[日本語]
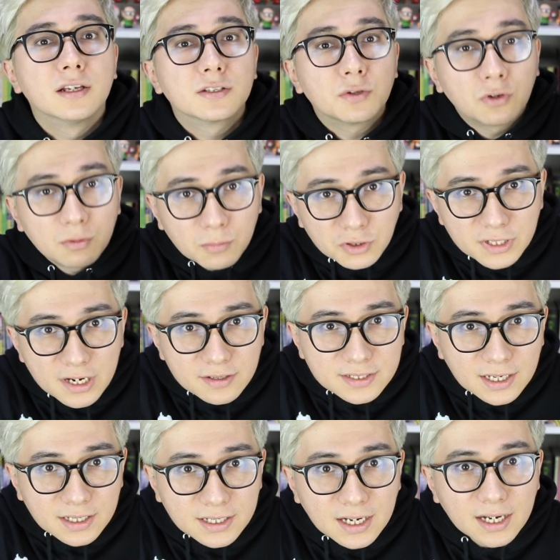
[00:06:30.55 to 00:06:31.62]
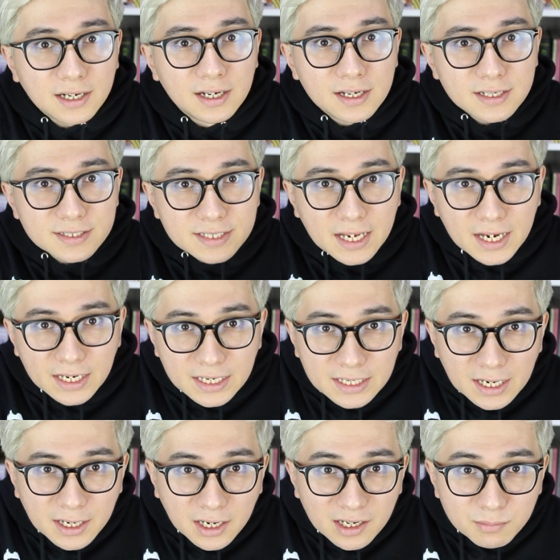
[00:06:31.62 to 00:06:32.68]
そのモデルさんが生
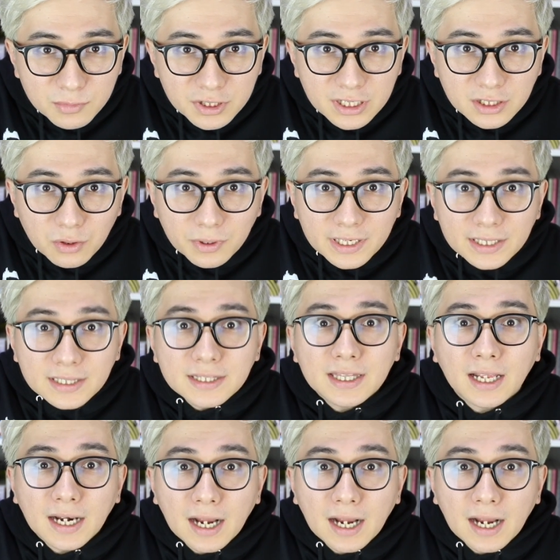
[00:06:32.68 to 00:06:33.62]
理だから無理と言った